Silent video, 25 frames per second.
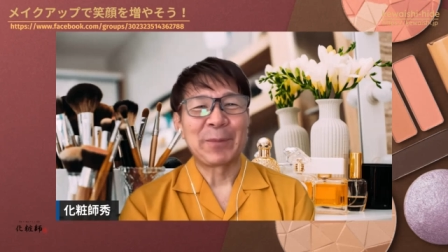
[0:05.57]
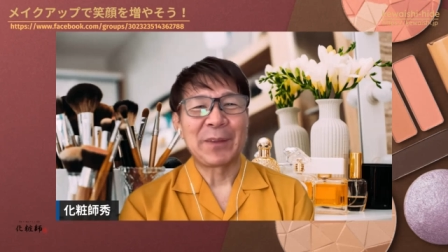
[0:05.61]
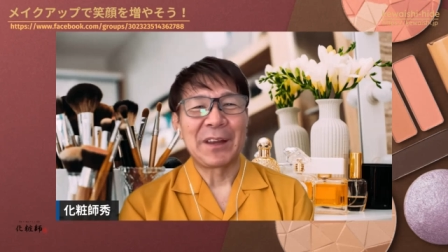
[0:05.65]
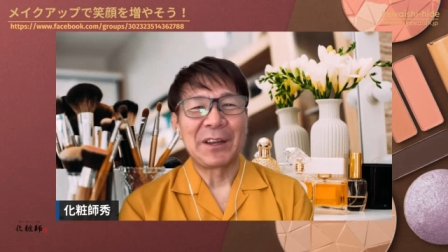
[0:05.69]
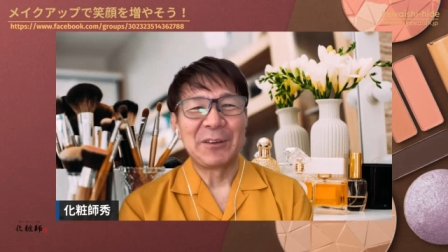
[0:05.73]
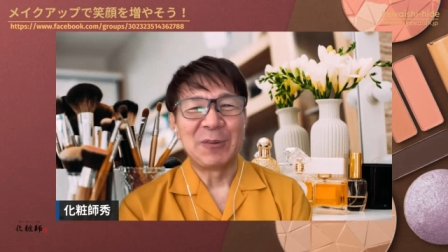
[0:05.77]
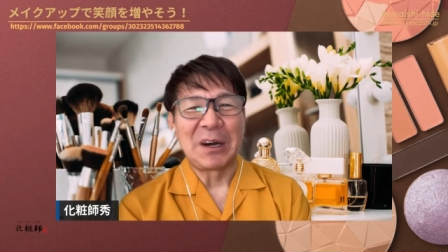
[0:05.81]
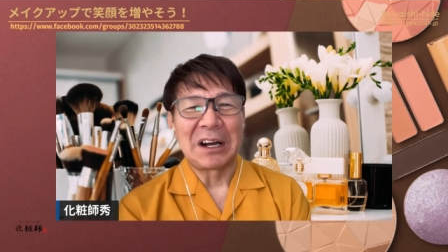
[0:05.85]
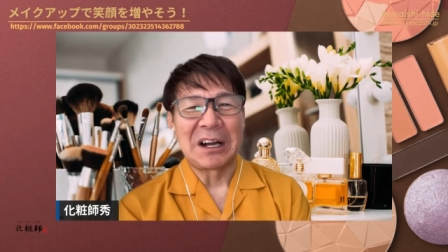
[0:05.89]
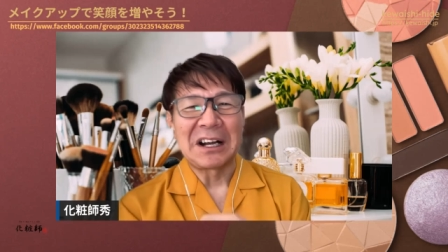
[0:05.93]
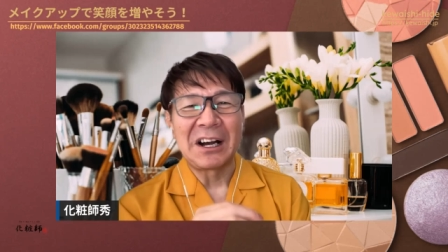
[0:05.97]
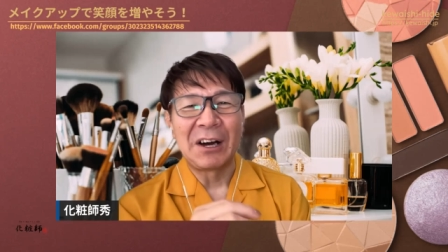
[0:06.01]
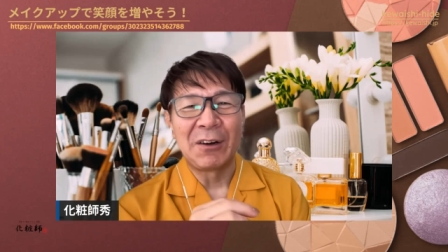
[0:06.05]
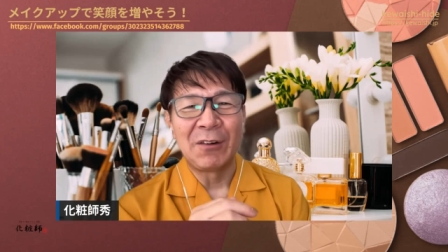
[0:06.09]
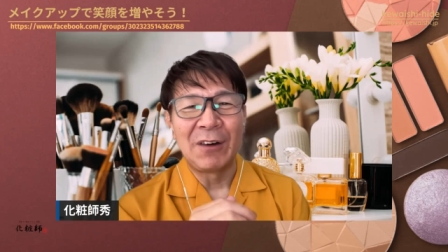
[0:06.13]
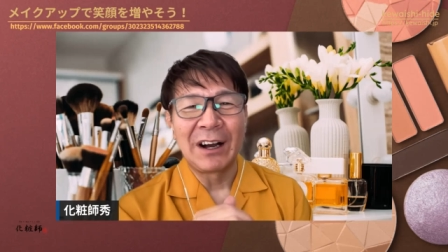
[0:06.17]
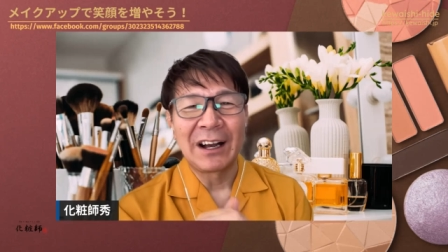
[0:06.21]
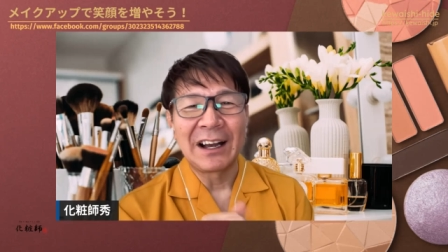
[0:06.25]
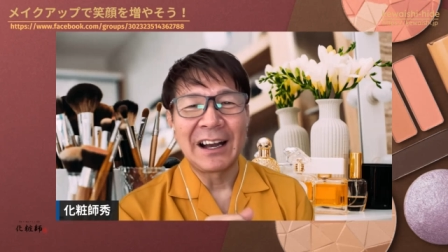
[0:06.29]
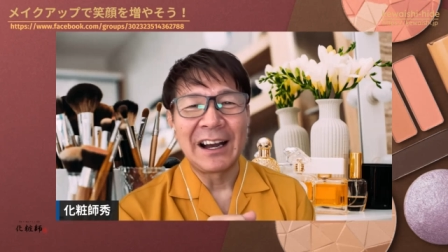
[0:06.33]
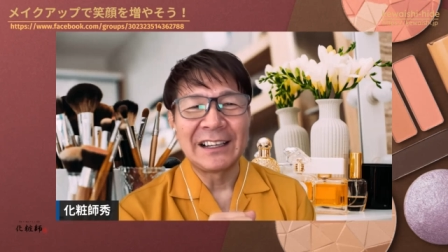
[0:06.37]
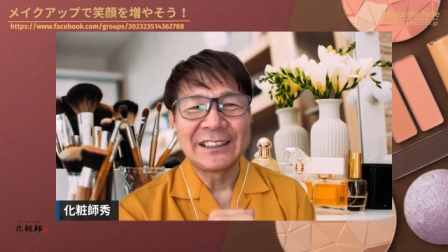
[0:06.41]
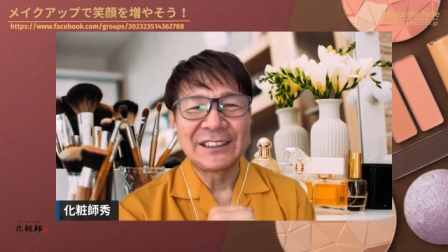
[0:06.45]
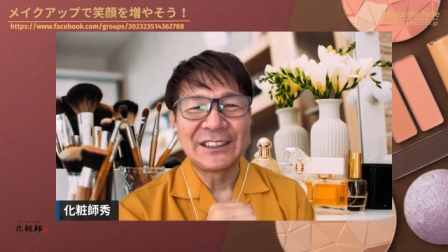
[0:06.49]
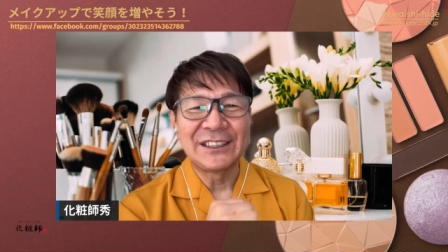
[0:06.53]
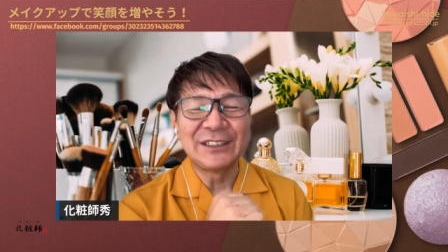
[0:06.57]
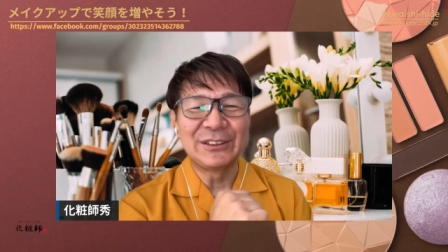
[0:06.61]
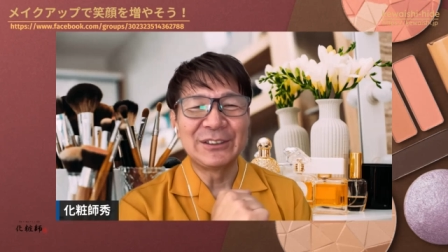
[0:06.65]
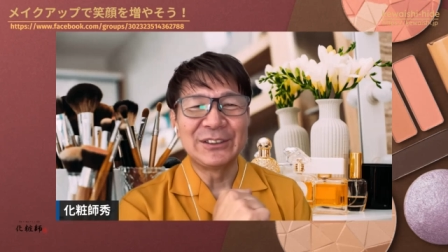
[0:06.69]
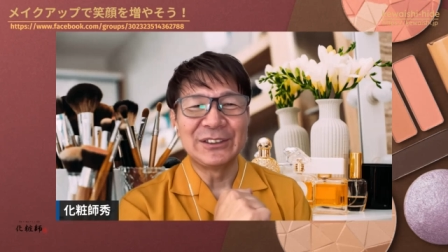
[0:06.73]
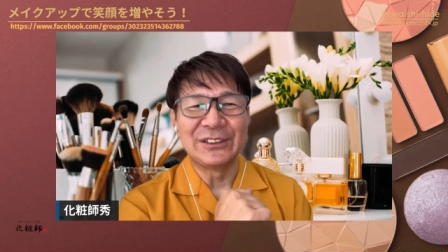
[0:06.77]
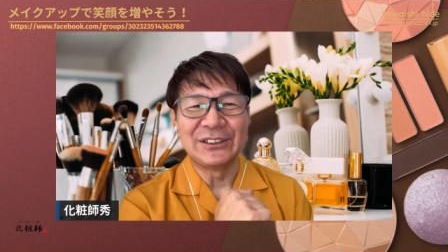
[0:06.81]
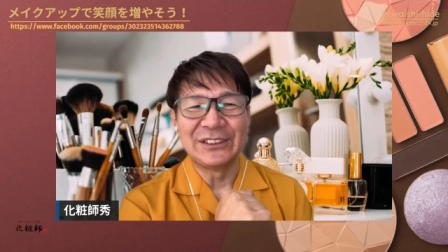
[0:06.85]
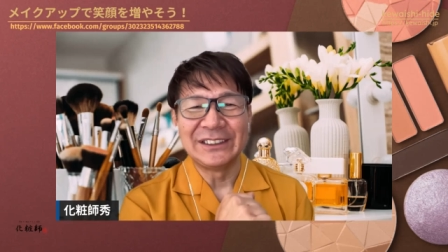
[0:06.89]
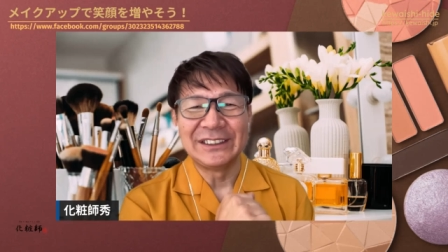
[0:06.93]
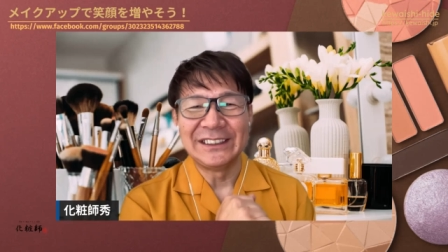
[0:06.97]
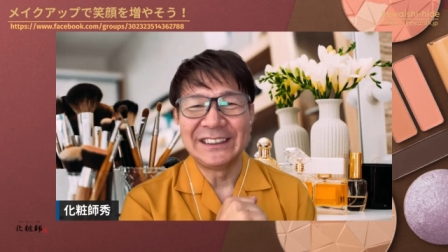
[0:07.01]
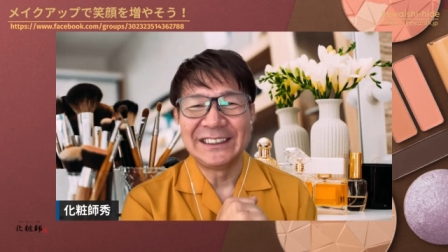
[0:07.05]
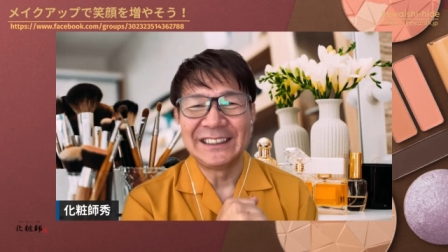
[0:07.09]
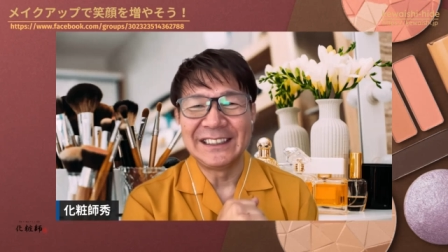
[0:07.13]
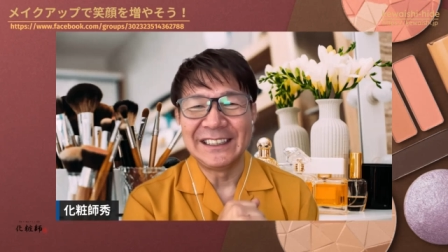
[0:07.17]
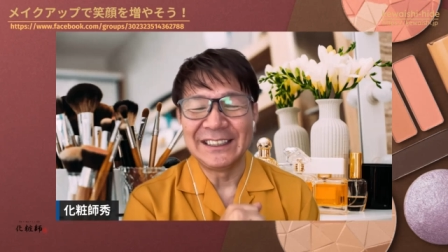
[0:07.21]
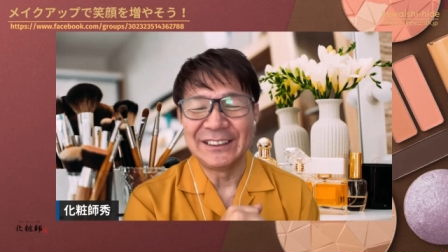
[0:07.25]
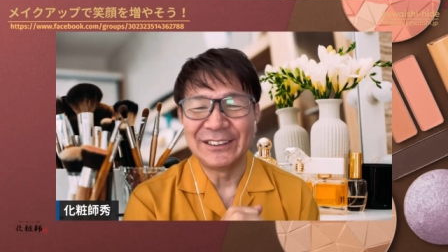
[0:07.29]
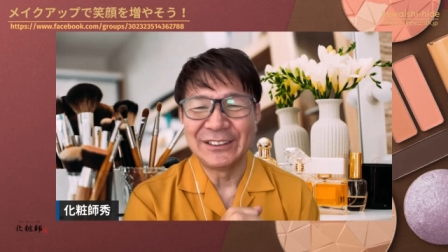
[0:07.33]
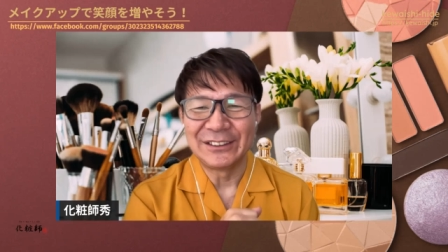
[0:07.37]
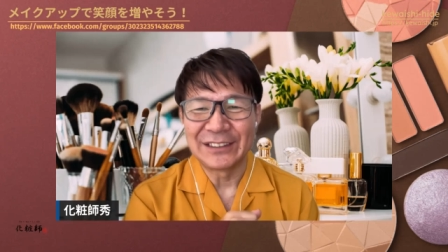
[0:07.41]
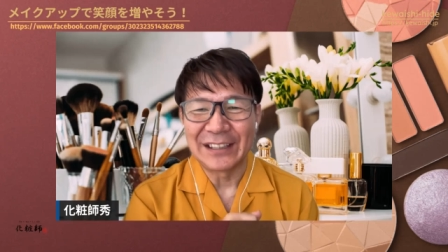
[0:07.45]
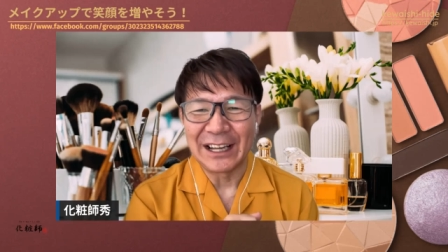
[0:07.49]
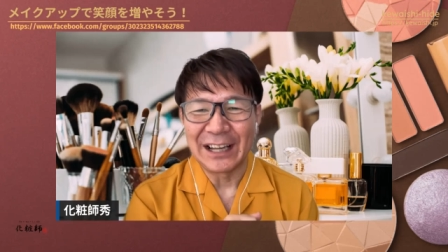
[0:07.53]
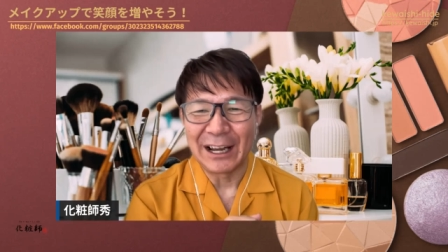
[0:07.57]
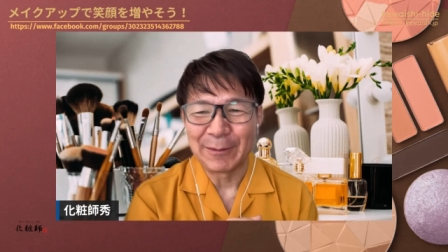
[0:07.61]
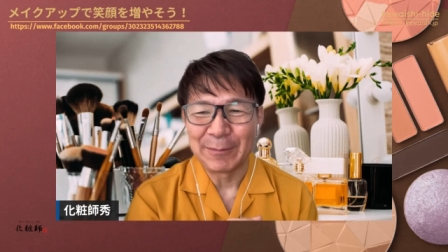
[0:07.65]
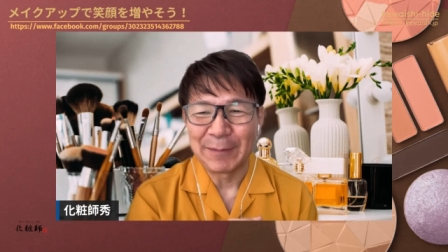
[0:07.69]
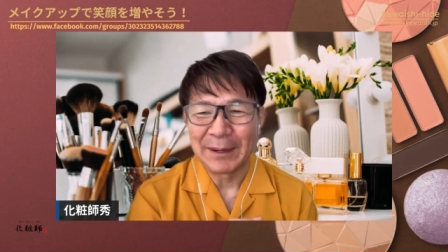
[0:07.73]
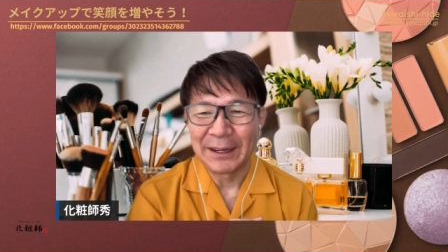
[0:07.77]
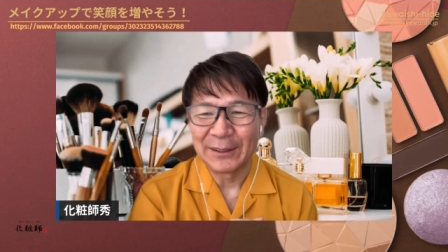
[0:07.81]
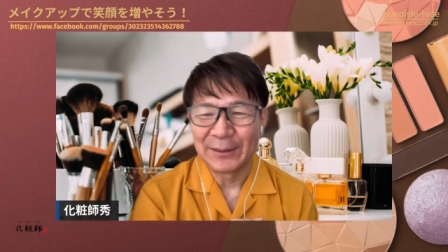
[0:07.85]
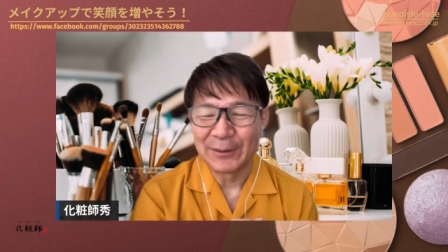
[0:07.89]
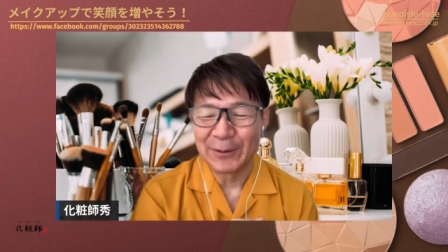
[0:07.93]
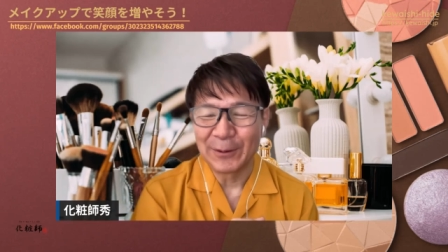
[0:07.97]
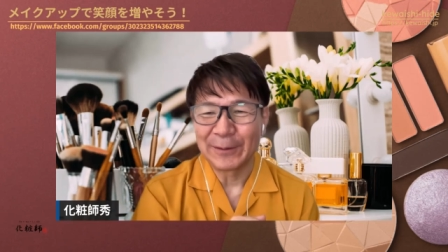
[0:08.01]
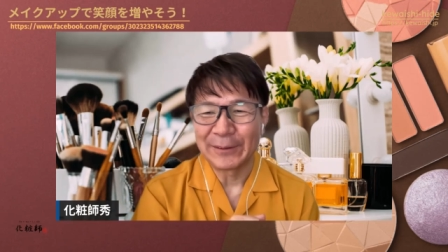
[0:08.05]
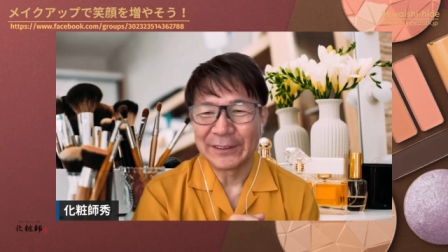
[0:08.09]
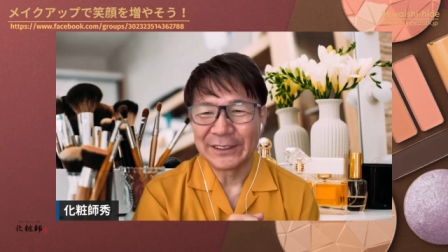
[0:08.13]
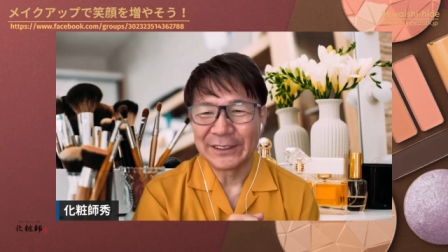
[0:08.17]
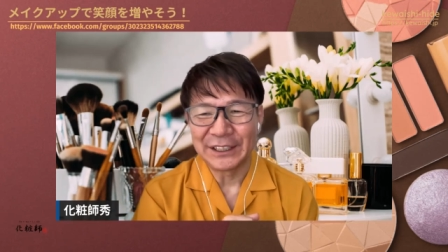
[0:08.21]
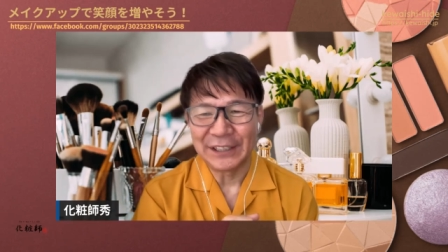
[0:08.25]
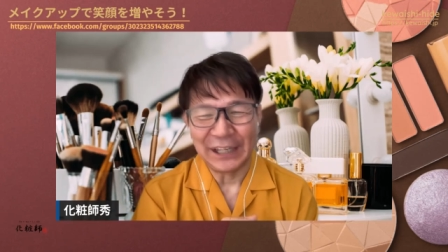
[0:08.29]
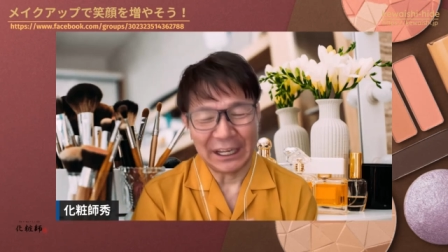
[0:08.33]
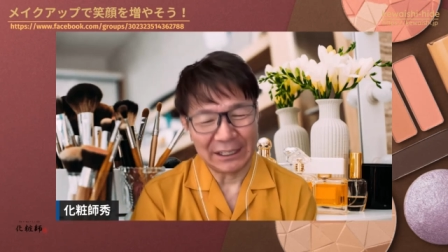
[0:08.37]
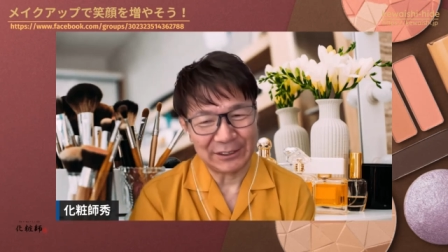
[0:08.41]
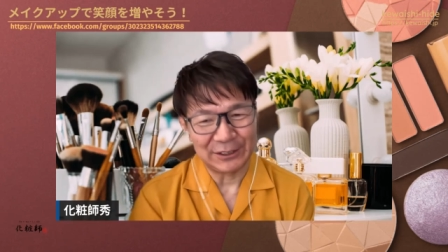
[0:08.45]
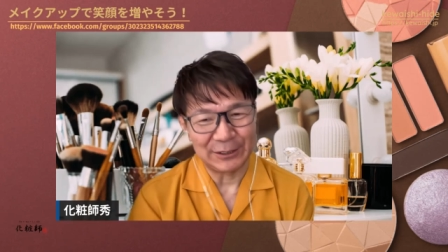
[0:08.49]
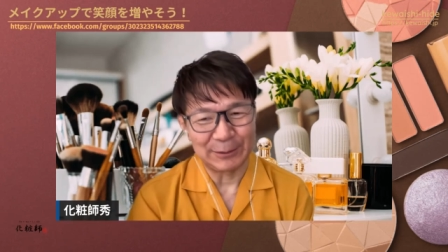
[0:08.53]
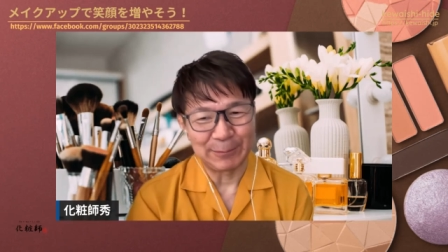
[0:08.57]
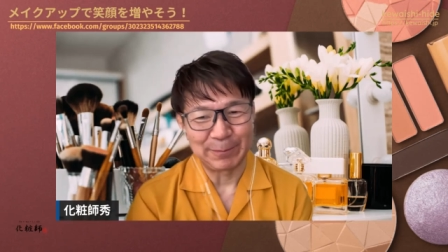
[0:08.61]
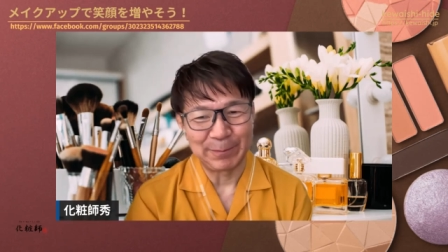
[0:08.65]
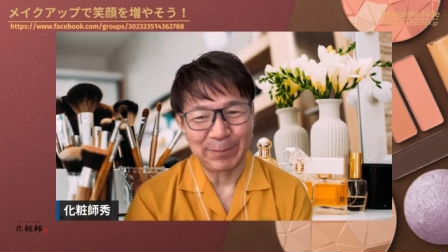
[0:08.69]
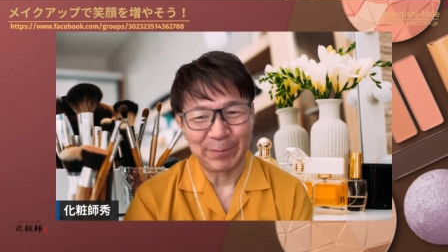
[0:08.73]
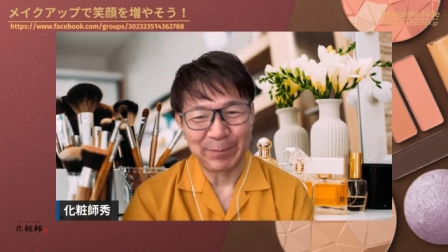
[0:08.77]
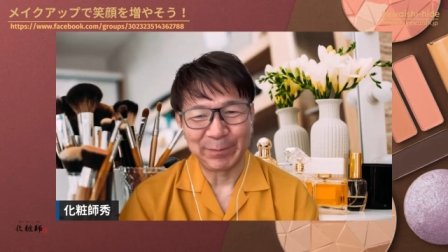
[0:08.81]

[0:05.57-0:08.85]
若々しく生きるための秘訣。